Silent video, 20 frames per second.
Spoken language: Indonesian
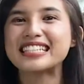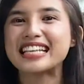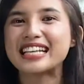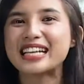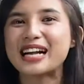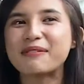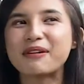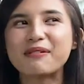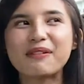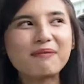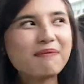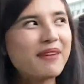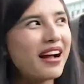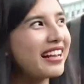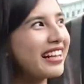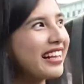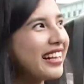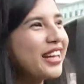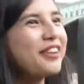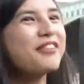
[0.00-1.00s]
sehingga memang
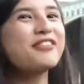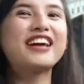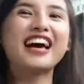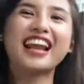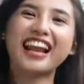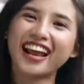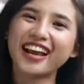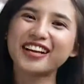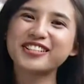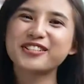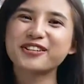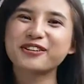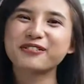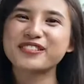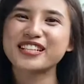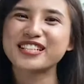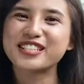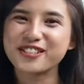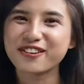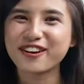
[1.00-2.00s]
pagi ini udaranya cukup
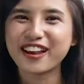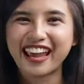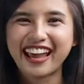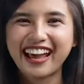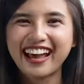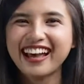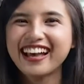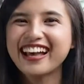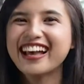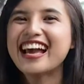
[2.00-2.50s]
sejuk ya.